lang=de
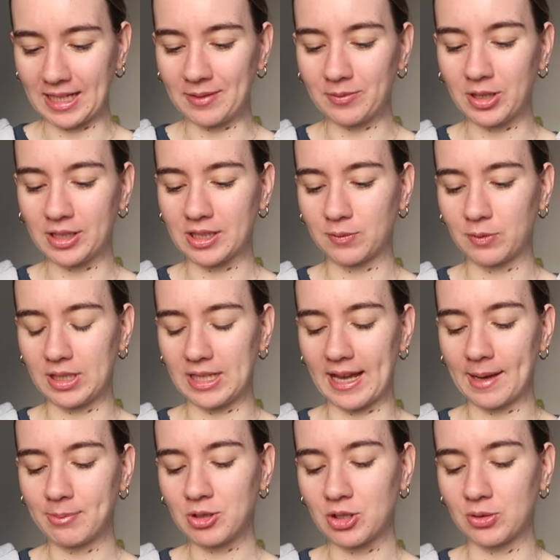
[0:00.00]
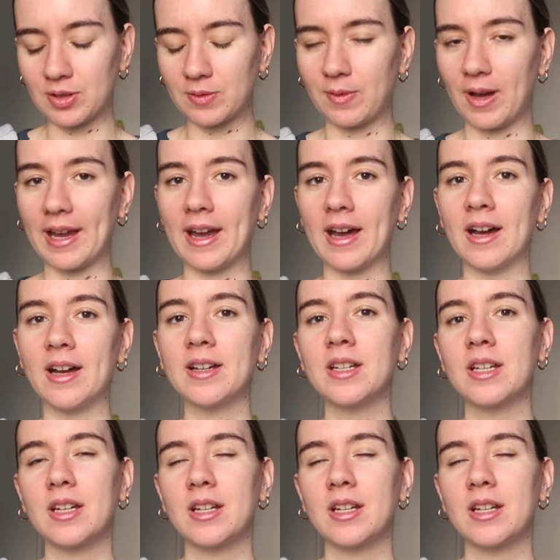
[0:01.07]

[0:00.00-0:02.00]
Dann wollte ich für die Abschlussfeier